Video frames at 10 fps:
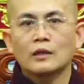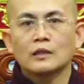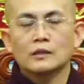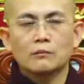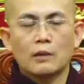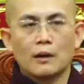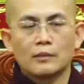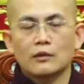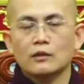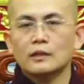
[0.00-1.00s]
nhưng mà
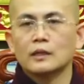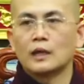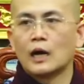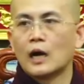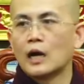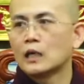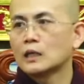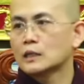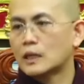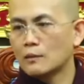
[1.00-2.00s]
mình có thể uh,
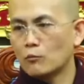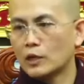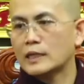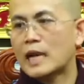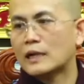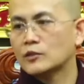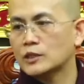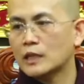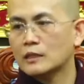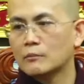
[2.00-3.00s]
thấy một cái xác
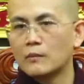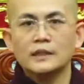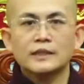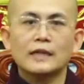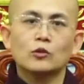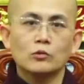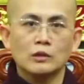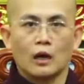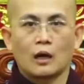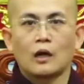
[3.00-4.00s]
chết mới chết cũng
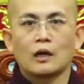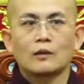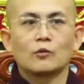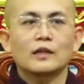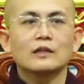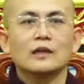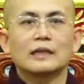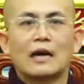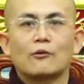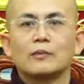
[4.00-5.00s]
được một cái người
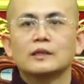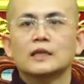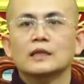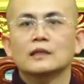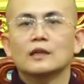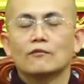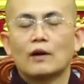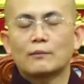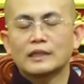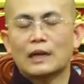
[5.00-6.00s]
nào mới chết và
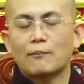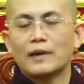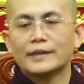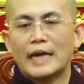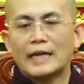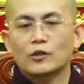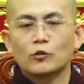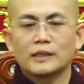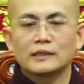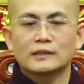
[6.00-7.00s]
mình nhắm mắt lại rồi
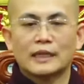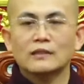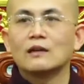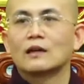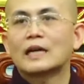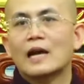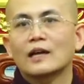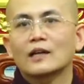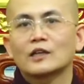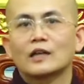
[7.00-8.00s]
mình sẽ tưởng ra
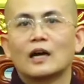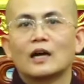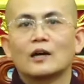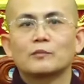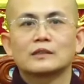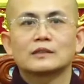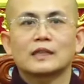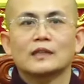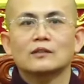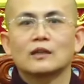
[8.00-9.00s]
à, mình
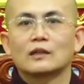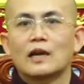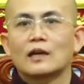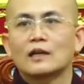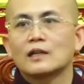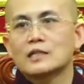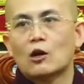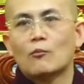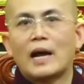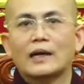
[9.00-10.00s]
sẽ tưởng là
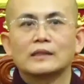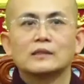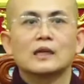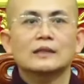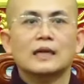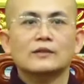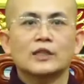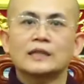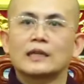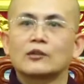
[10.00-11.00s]
sau 3 ngày nữa cái xác
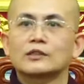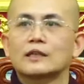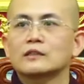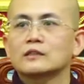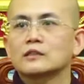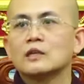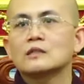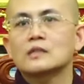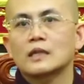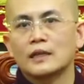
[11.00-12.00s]
chết này nó sẽ
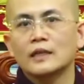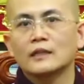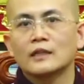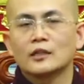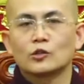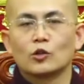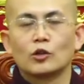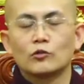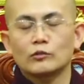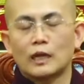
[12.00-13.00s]
trương sình lên
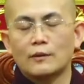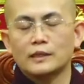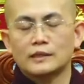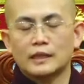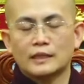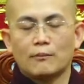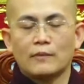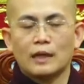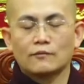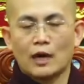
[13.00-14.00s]
rồi lúc đấy mình sẽ nhắm
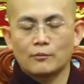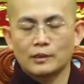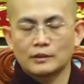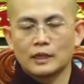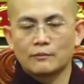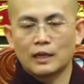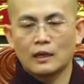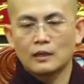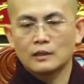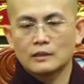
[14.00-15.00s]
mắt và mình niệm là
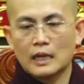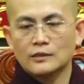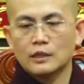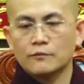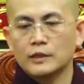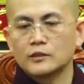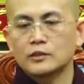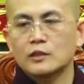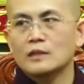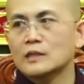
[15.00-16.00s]
xác chết phình
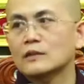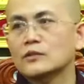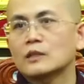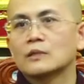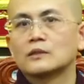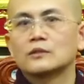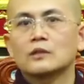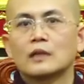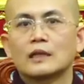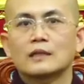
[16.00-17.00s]
trương xác chết bình
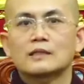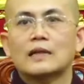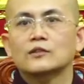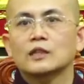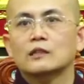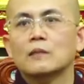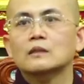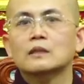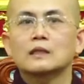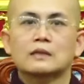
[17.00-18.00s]
trương hay là xác chết
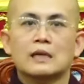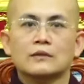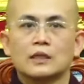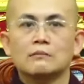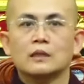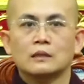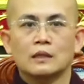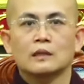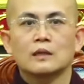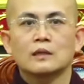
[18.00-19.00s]
bất tịnh xác chết bất
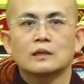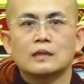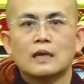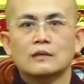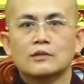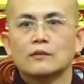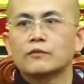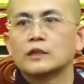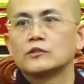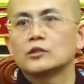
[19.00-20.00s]
tịnh xác chết
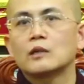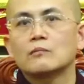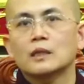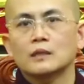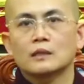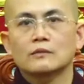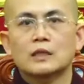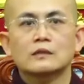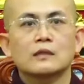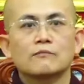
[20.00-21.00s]
phình trương bất tịnh xác
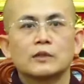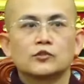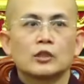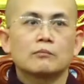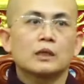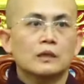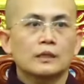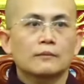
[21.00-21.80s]
chết phình trương bất tịnh